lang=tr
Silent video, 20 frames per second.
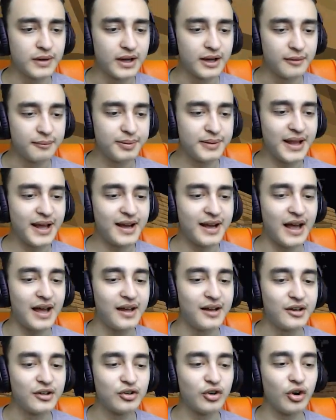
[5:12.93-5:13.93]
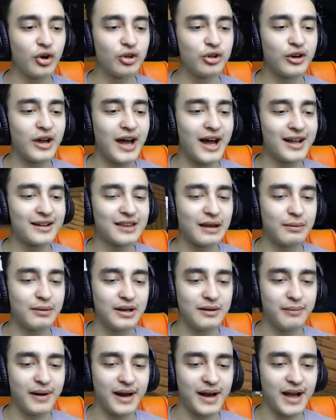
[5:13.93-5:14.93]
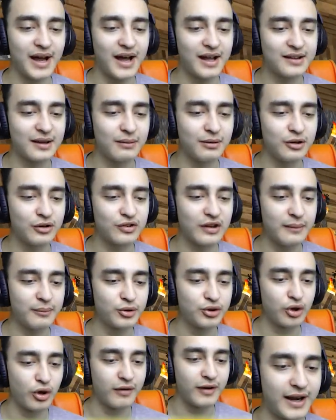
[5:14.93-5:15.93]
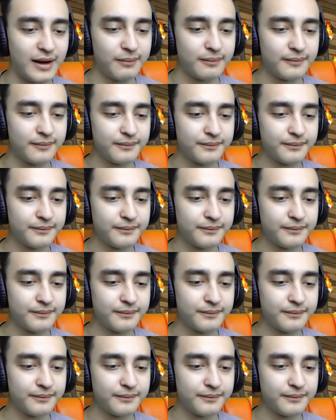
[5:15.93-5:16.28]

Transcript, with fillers: Bir dakika. Ne olur A atabileyim bak. A atabilirsem bunu döverim.